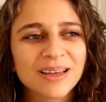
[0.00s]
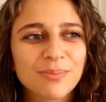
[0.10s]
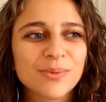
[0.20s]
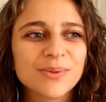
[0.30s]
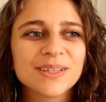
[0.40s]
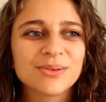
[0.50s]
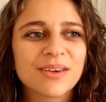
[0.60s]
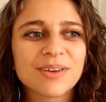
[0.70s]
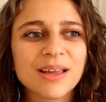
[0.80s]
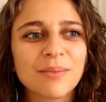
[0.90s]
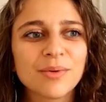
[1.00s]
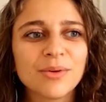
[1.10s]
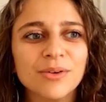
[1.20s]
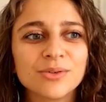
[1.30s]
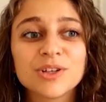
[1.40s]
tout le temps. Donc évidemment,
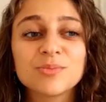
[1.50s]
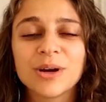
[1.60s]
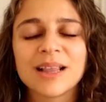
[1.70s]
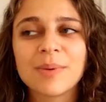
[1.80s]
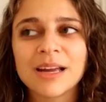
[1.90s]
euh, soit je pourrais